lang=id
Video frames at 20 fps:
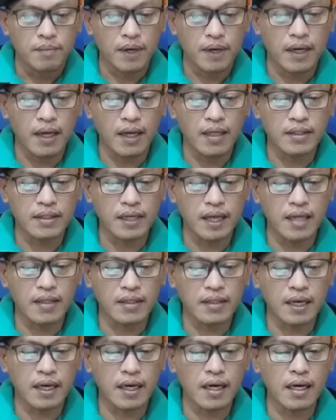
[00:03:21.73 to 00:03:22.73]
Pada hari
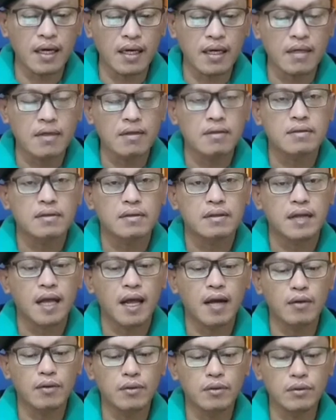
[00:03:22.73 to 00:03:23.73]
Selasa
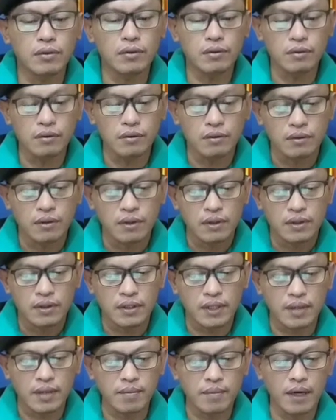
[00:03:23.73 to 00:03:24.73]
lalu,
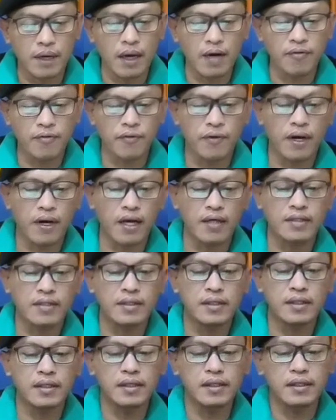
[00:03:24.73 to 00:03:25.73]
tim
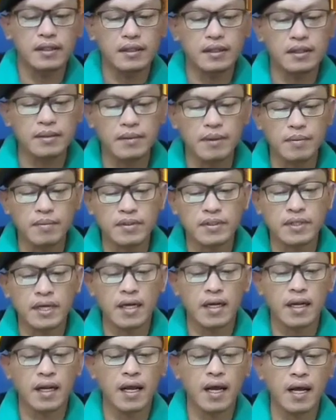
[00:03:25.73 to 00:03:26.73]
advokasi Imam
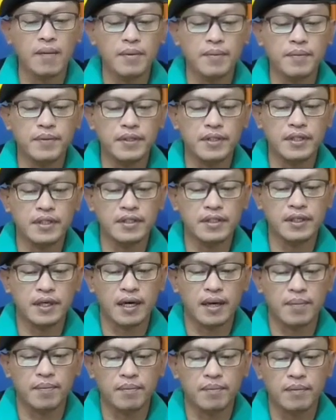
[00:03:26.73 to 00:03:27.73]
Besar Habib Rizik
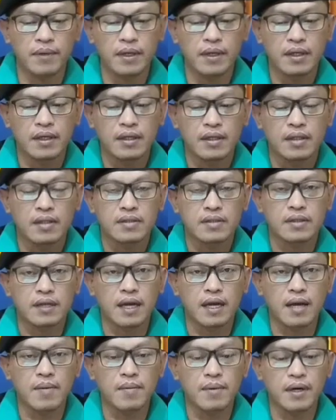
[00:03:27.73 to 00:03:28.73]
Sihab
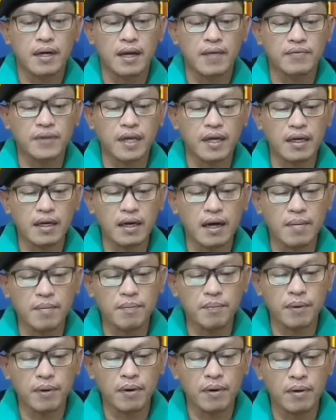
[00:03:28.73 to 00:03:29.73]
telah
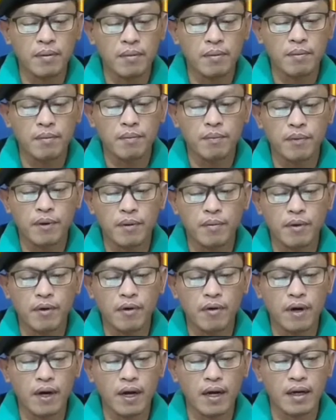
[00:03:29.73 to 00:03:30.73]
mendaftarkan per,
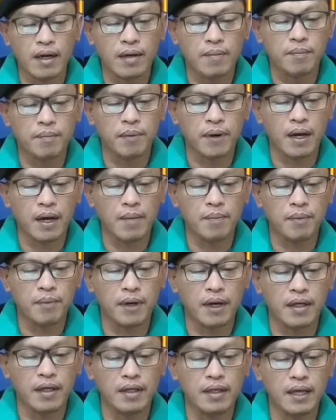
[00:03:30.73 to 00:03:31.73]
permohonan pra
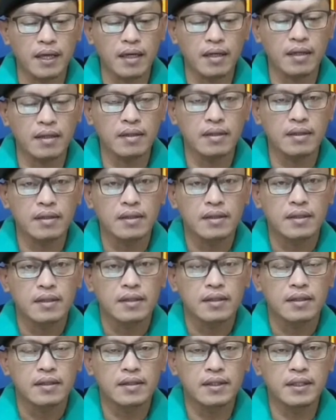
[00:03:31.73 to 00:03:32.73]
peradilan
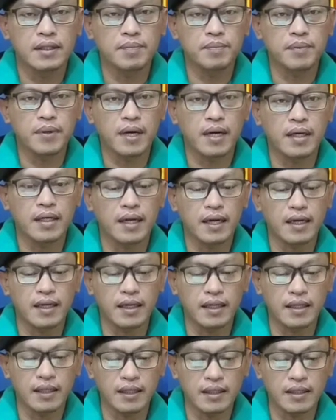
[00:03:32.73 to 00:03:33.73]
di Pengadilan
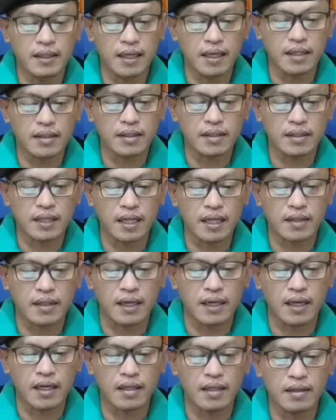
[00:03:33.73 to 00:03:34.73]
Negeri Jakarta
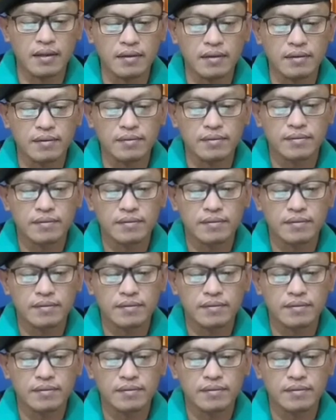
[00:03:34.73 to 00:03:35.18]
Selatan